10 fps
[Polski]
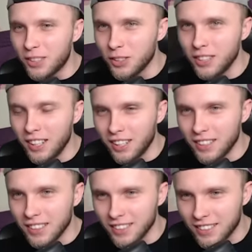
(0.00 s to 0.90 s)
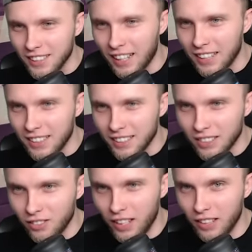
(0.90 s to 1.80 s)
Jak to wygląda, co ty gadasz?
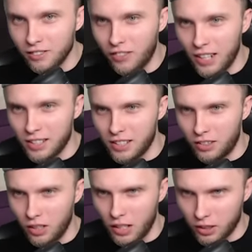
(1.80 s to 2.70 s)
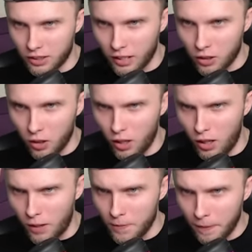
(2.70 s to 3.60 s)
Waj, wal do niego z tego,
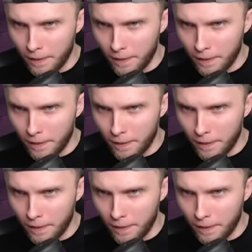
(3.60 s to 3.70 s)
o!